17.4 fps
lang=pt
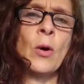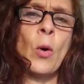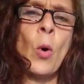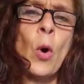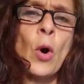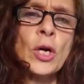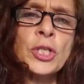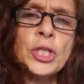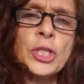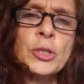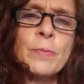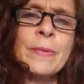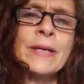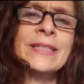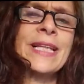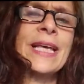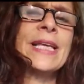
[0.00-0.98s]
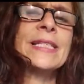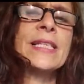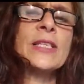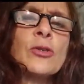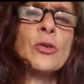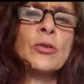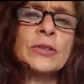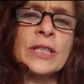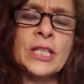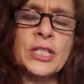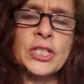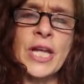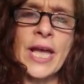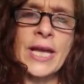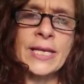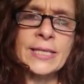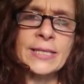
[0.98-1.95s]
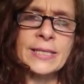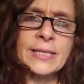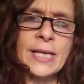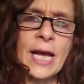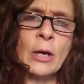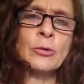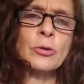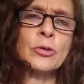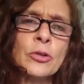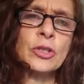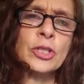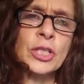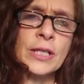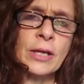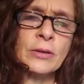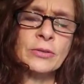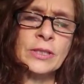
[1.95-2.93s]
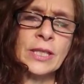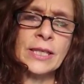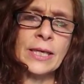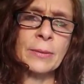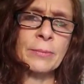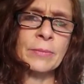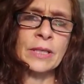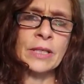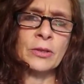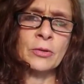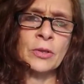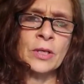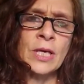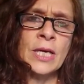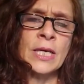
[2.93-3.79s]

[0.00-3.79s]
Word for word: Hoje mandei esses contra-cheques ao Dr. Geraldo da Camino.